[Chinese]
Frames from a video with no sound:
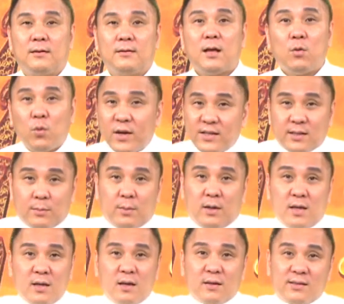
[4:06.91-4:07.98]
那为什
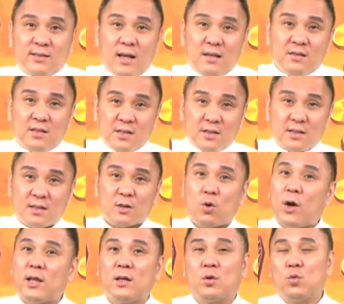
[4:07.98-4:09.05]
么一个三四十
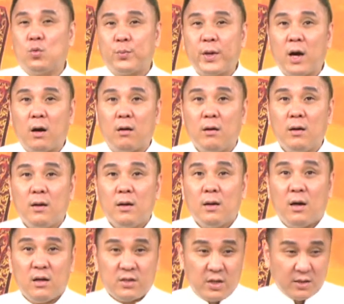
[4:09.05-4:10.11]
块的股票，
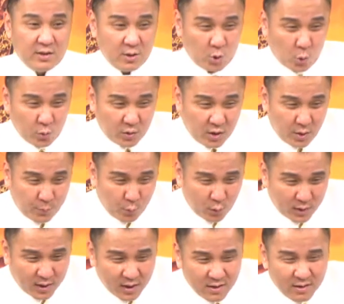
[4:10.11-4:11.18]
而且是从底
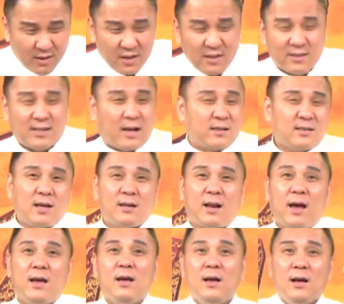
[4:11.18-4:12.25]
部更低涨上
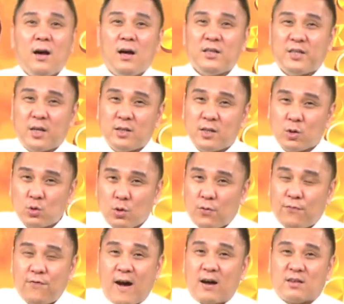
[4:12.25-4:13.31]
来，而且叫做
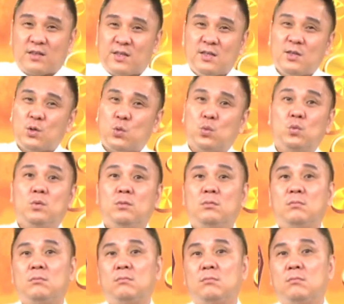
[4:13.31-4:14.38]
纺织股，
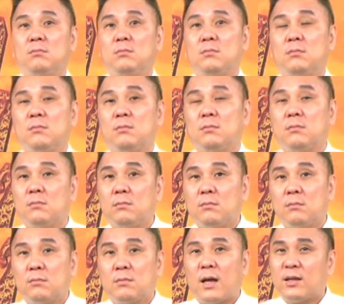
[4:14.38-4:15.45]

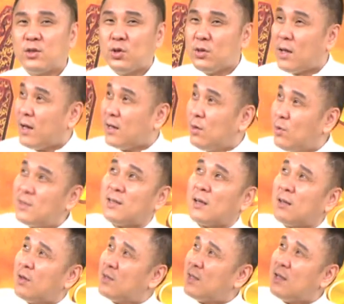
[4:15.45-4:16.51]
它居然给我
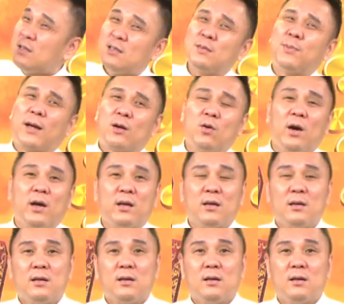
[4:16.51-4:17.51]
涨到三四百块？